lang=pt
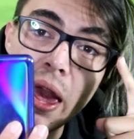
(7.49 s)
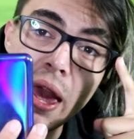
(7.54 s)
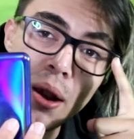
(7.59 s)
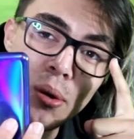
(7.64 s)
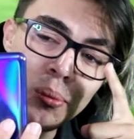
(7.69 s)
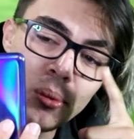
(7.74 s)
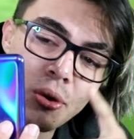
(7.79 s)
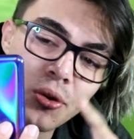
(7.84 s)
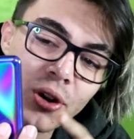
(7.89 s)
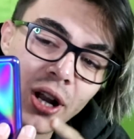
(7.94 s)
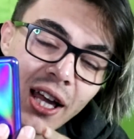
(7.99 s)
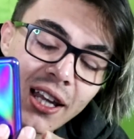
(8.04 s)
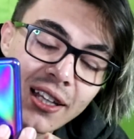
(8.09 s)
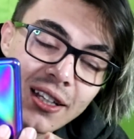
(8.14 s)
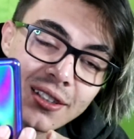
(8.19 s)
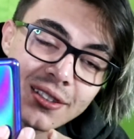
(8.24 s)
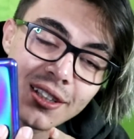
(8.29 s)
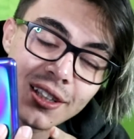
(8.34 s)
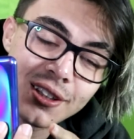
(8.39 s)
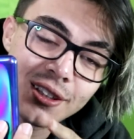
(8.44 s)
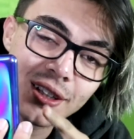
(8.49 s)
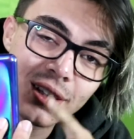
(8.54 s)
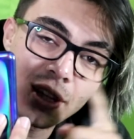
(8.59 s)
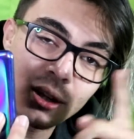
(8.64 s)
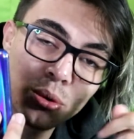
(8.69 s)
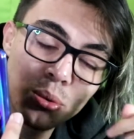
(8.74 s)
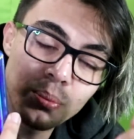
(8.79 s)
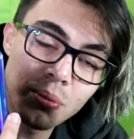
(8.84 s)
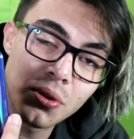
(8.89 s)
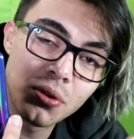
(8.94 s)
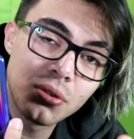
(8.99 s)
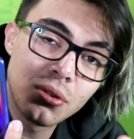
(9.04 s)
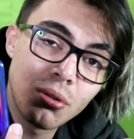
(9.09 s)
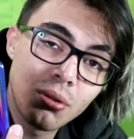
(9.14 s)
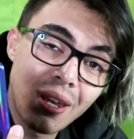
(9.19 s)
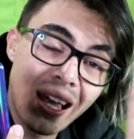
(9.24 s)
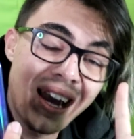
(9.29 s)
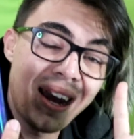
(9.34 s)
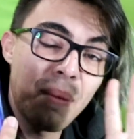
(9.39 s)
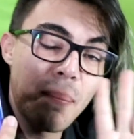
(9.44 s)
é o meu Galaxy A31, meu
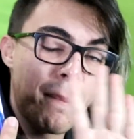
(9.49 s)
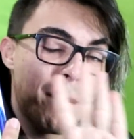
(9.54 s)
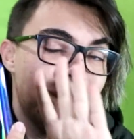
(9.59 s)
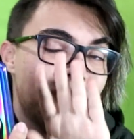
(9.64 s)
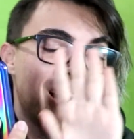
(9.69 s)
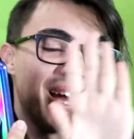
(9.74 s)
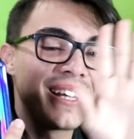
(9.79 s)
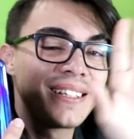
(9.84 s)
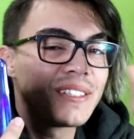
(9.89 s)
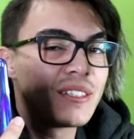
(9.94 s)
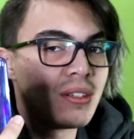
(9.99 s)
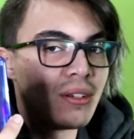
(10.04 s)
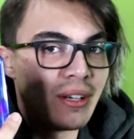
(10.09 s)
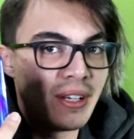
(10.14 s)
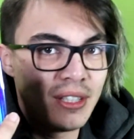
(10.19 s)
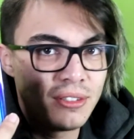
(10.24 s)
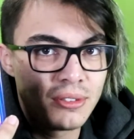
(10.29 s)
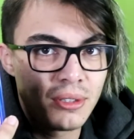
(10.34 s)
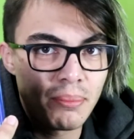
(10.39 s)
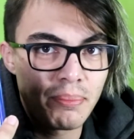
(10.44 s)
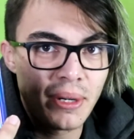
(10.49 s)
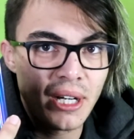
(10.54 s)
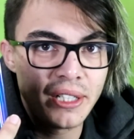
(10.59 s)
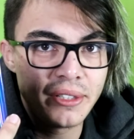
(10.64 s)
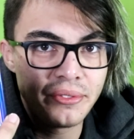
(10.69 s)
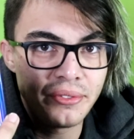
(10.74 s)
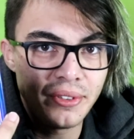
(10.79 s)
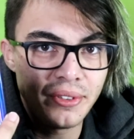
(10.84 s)
celular, mas não é isso a parte